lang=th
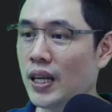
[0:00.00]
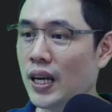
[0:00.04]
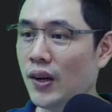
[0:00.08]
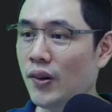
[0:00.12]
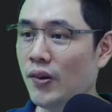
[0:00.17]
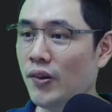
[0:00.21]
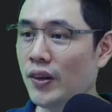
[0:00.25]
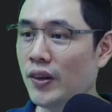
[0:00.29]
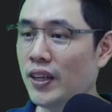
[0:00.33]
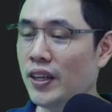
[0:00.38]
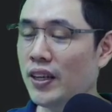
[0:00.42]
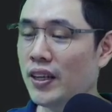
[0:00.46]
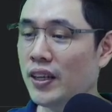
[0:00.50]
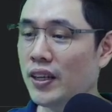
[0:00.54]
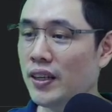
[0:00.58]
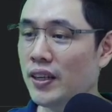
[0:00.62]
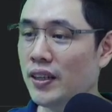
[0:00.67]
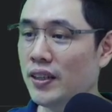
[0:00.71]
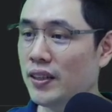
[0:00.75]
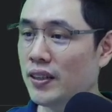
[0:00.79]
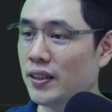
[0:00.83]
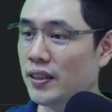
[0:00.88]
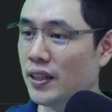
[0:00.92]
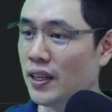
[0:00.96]
โอเค
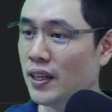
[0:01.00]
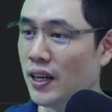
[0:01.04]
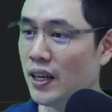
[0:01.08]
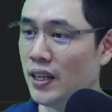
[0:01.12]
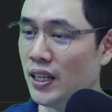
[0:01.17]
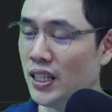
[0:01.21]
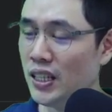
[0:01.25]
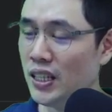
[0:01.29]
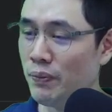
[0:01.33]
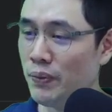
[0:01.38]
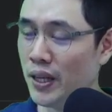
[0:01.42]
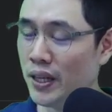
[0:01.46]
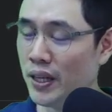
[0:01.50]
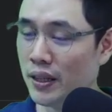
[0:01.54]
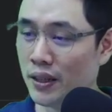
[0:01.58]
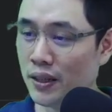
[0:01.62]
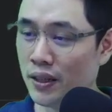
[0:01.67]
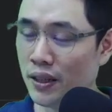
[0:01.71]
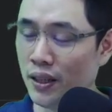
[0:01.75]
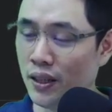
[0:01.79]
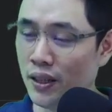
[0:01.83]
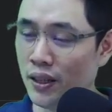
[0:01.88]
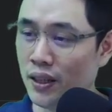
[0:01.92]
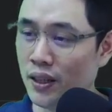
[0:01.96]
อันนี้ก็จะเป็น
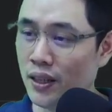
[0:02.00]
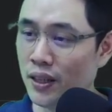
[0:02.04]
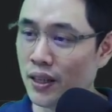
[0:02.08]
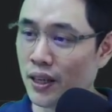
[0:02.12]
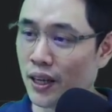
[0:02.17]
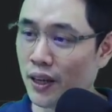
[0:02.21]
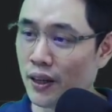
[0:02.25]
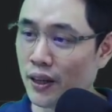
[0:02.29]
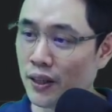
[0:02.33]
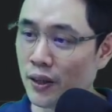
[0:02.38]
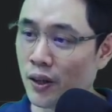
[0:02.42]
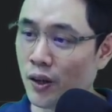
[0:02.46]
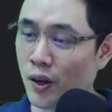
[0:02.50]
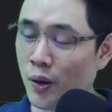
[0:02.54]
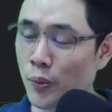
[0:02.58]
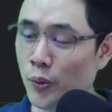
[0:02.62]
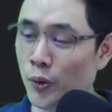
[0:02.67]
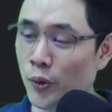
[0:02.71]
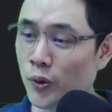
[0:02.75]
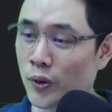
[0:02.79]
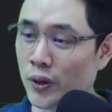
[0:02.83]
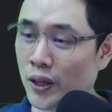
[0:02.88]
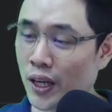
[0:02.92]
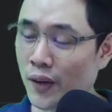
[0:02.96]
ข้อ
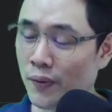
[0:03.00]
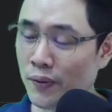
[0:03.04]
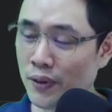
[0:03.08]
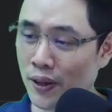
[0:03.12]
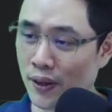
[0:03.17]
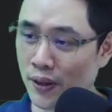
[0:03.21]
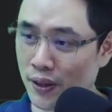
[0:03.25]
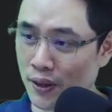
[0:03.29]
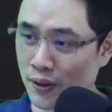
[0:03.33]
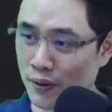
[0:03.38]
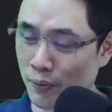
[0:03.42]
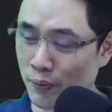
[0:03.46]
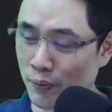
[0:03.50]
มูลนะครับที่เราจะ